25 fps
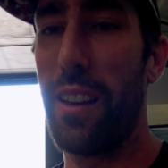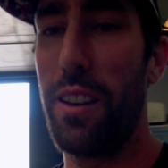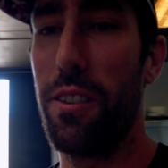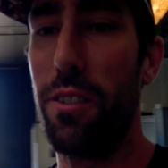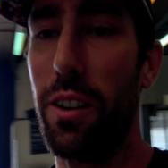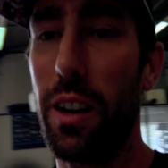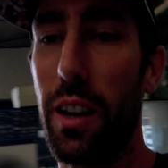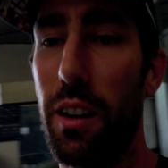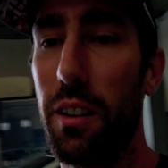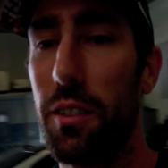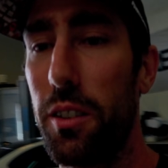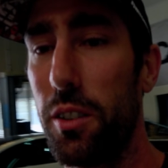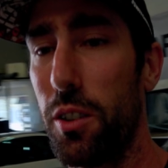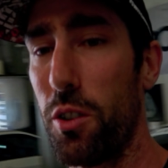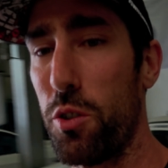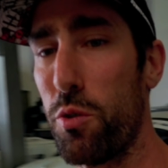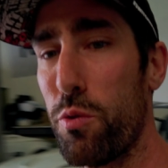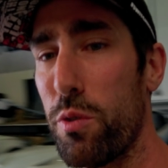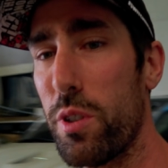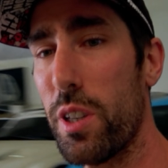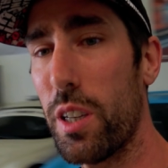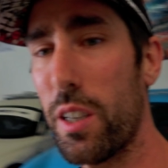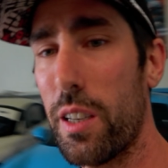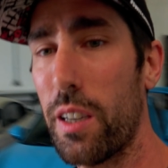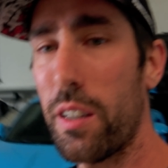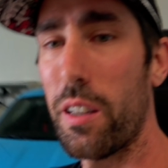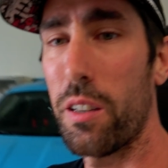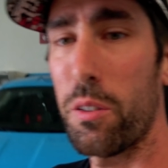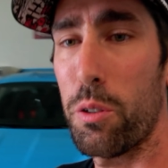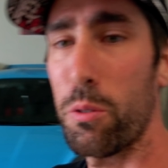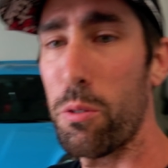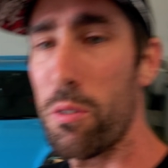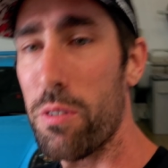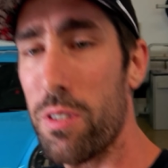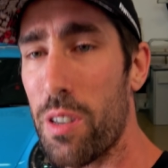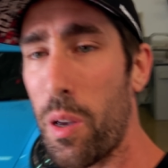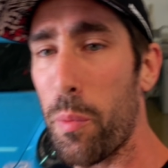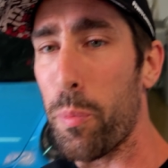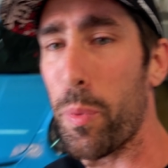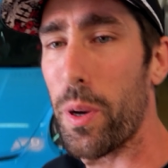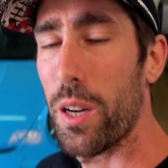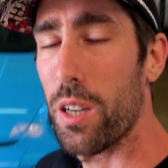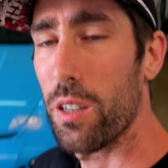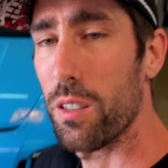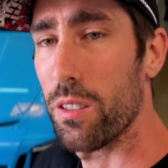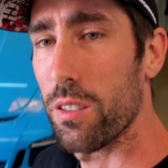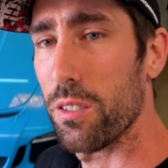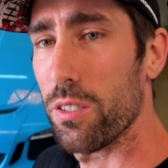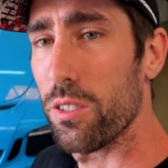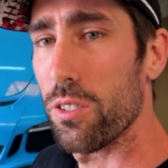Et voilà, quand je vous dis qu'il y a des trucs
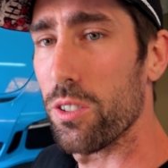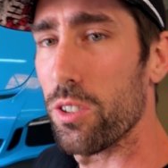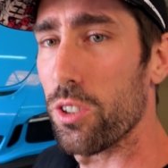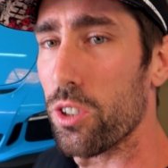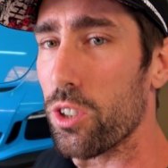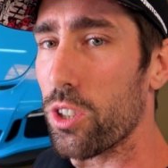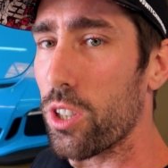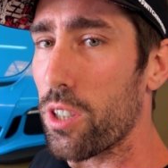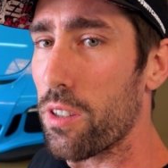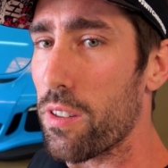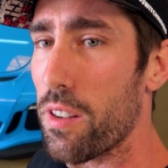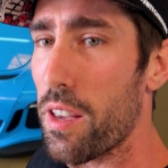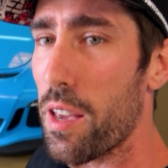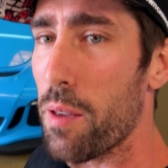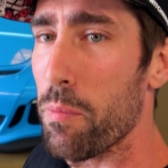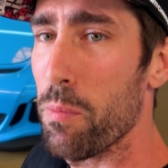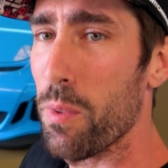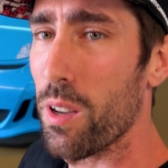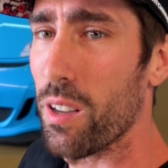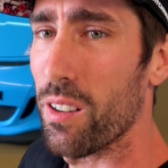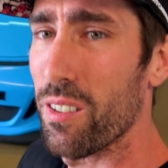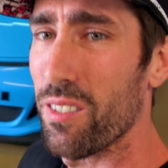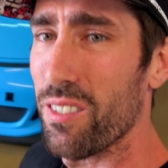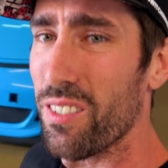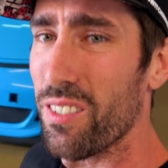sympas chez DM,